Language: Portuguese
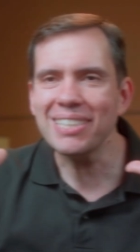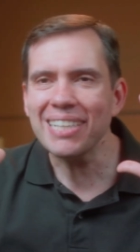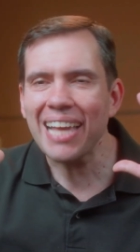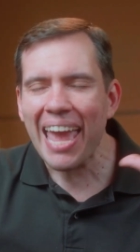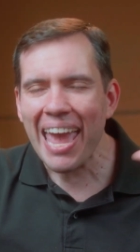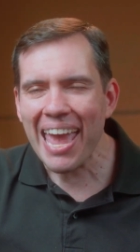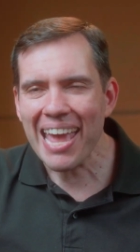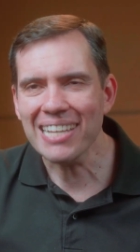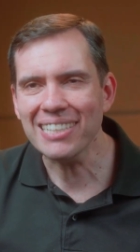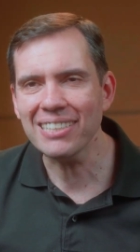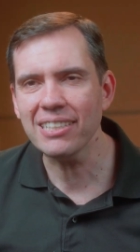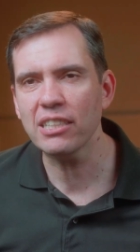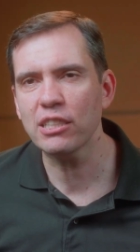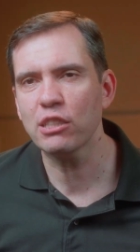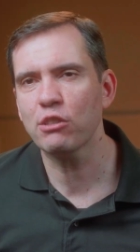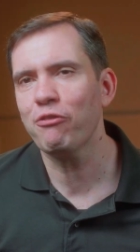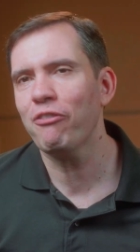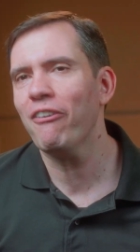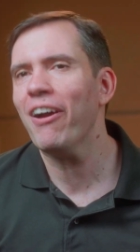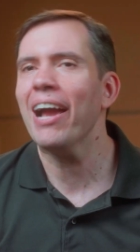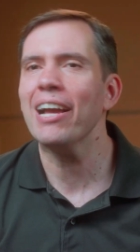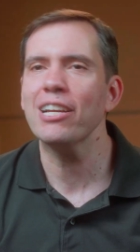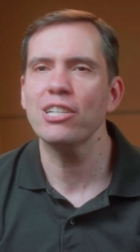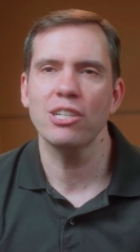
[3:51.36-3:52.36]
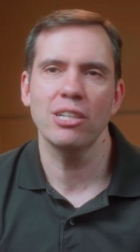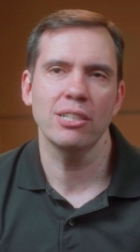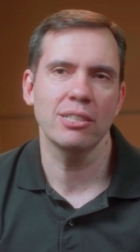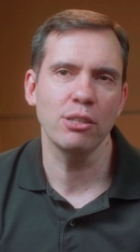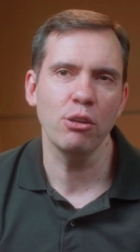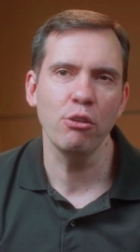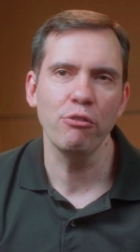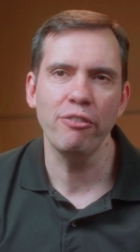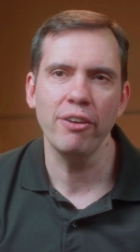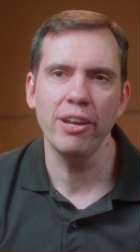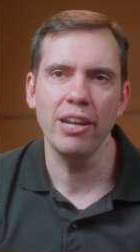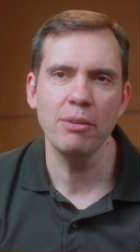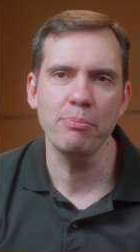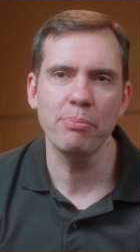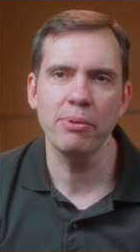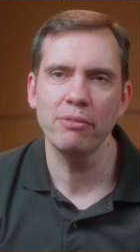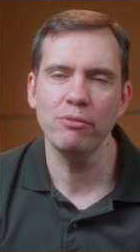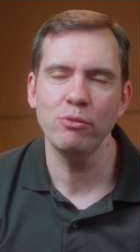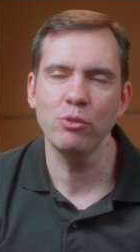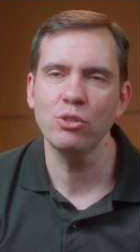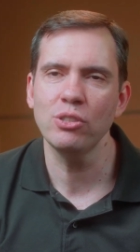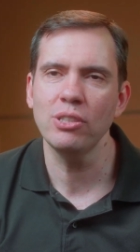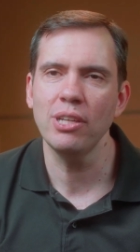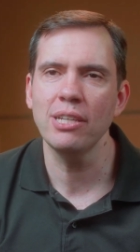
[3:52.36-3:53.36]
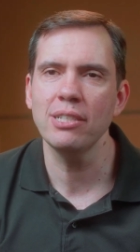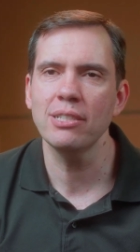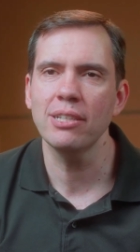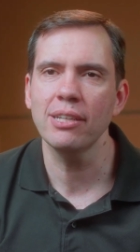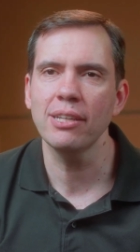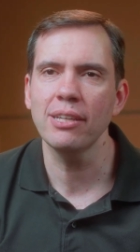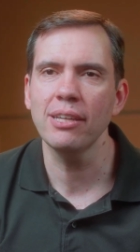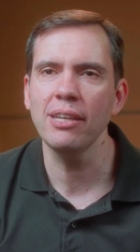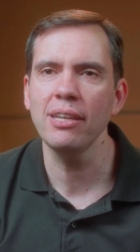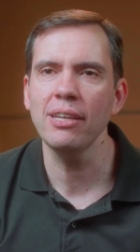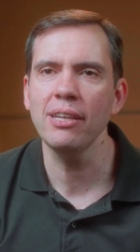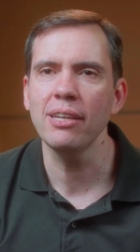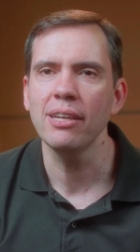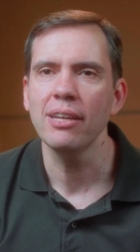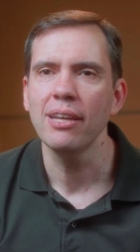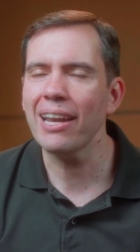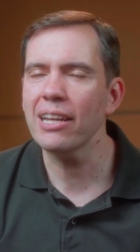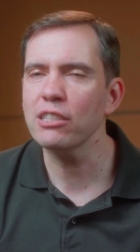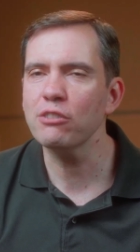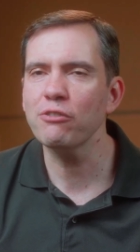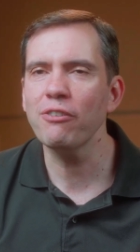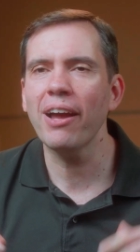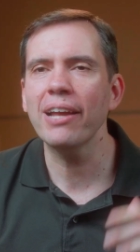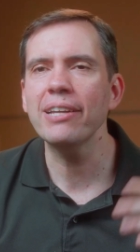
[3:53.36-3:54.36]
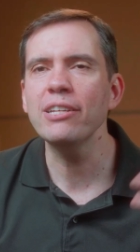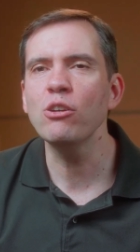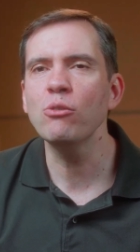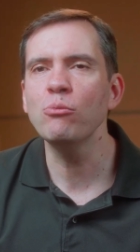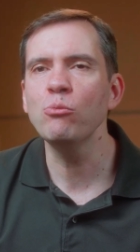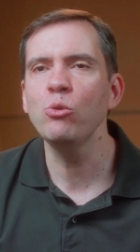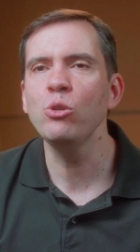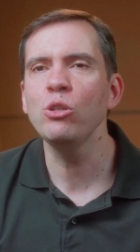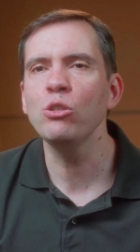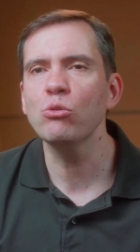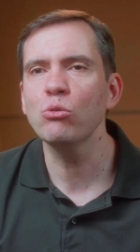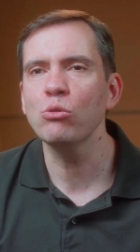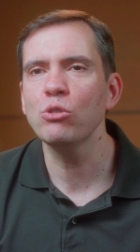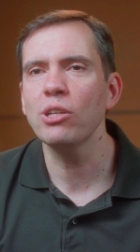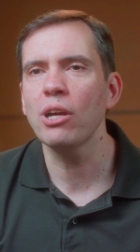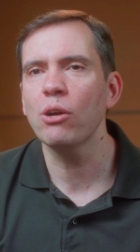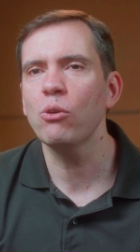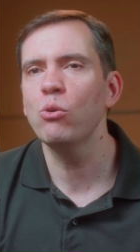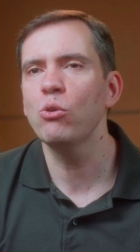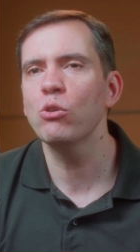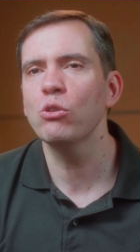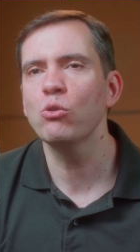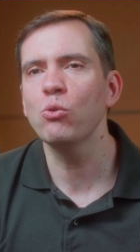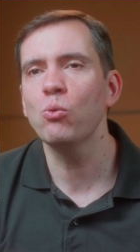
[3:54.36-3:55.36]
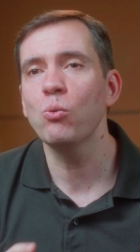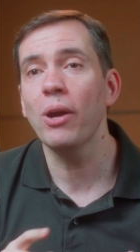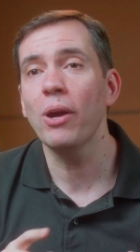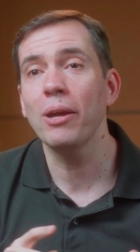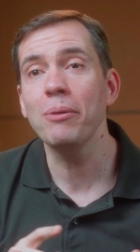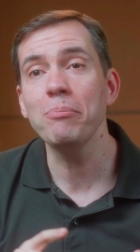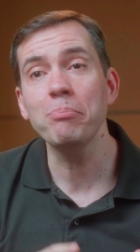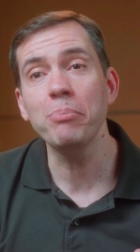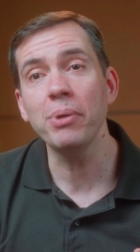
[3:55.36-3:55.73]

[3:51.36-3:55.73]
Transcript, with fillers: Mas essas faixas que eu falei para vocês aqui, elas variam muito de acordo com a